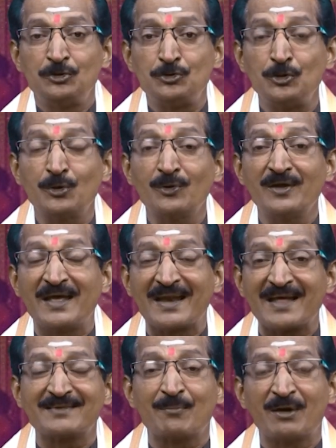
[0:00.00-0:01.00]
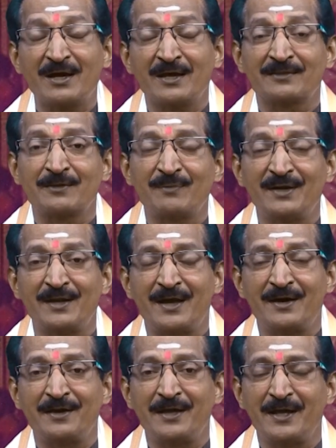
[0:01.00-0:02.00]
చిలుకలు ఎలా సమాయత్తమైనాయి
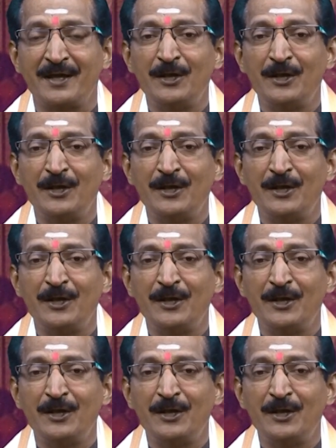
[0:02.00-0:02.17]
అంటే